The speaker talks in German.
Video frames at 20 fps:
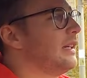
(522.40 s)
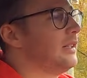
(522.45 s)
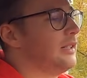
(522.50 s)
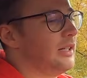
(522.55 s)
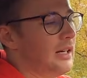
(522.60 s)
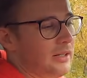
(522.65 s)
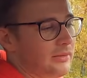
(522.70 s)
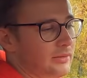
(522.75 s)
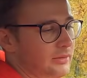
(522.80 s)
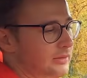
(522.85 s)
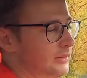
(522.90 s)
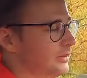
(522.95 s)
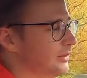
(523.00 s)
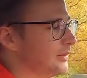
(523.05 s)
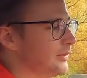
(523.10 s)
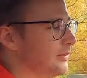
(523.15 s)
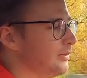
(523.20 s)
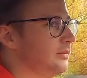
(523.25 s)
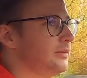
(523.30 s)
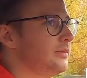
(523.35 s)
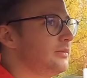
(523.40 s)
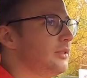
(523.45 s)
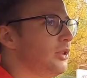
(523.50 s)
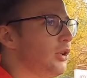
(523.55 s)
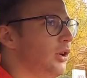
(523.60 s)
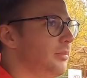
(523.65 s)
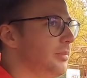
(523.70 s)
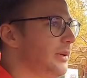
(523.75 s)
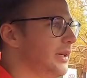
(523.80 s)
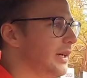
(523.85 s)
Ja,
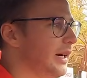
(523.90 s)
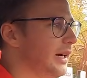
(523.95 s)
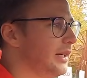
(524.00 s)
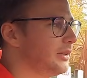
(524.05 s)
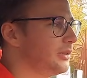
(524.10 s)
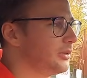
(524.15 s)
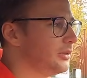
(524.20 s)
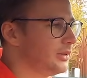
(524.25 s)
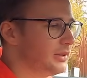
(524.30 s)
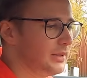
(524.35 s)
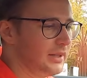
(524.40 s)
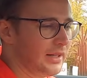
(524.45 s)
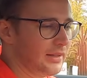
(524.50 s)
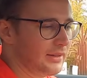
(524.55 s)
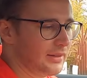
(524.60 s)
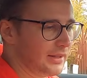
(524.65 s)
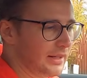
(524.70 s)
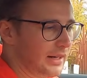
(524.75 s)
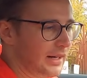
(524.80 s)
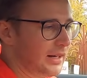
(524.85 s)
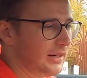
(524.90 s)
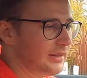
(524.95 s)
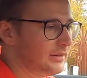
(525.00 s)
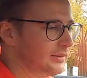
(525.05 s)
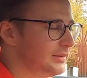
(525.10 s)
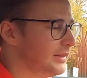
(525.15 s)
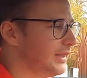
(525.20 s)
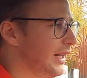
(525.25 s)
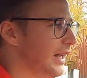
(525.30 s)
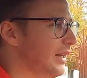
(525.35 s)
Cockpit-Eindruck, ganz klar,
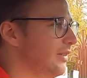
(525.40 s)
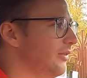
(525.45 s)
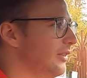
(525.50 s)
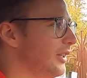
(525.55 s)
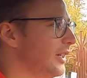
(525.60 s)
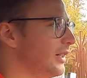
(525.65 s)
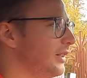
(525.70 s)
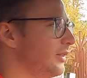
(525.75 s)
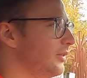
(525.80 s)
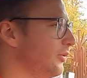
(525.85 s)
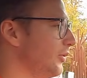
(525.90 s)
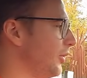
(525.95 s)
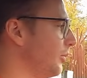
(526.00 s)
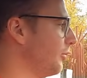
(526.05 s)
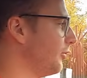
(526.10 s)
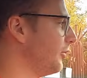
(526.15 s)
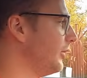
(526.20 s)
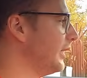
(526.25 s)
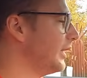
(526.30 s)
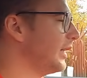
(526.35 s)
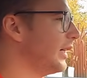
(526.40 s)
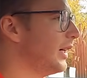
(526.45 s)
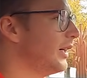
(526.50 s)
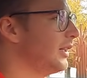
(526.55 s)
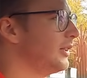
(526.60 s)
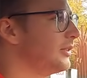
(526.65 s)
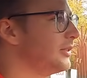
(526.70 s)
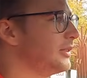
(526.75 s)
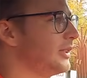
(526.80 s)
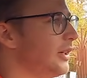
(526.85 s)
kennen wir vom
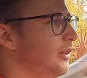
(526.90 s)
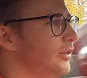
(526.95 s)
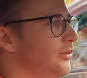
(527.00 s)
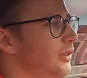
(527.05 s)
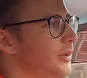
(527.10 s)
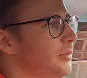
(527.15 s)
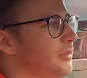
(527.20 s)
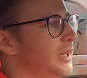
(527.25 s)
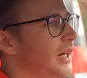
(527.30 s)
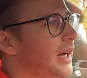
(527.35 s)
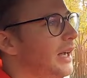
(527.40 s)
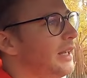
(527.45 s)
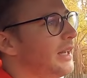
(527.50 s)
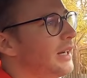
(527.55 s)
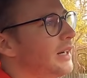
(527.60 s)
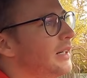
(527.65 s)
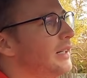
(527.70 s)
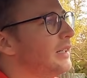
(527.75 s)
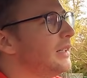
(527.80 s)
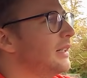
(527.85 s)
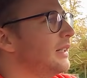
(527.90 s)
Vierer und auch vom Dreier,